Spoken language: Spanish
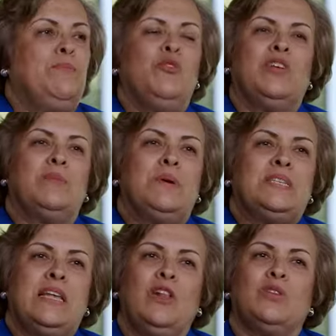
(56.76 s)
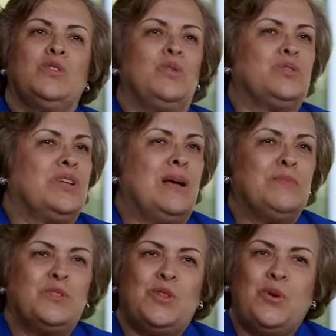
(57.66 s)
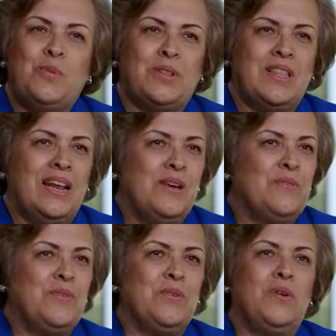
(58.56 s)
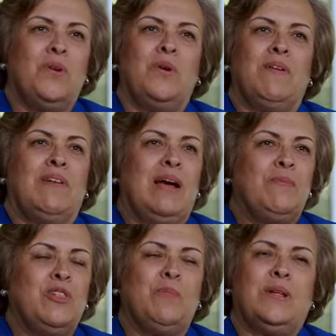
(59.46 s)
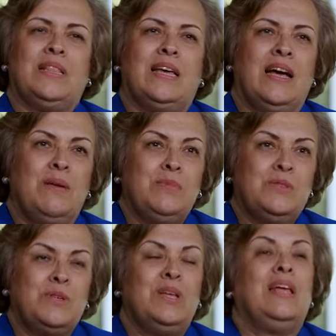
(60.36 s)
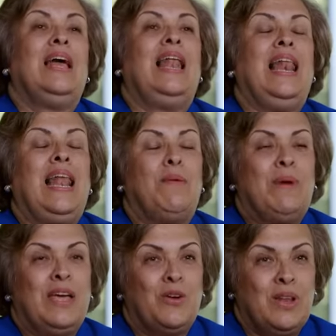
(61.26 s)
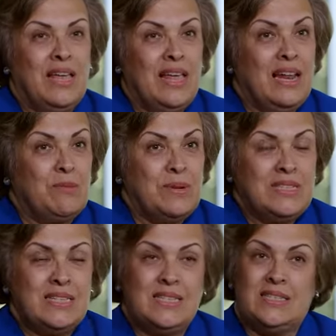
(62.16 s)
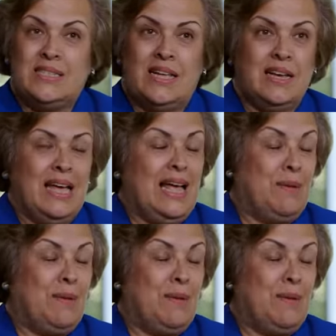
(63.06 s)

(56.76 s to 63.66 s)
Muchas veces lo solucionamos todo por teléfono, lo hablamos, lo platicamos. La mayoría de las veces están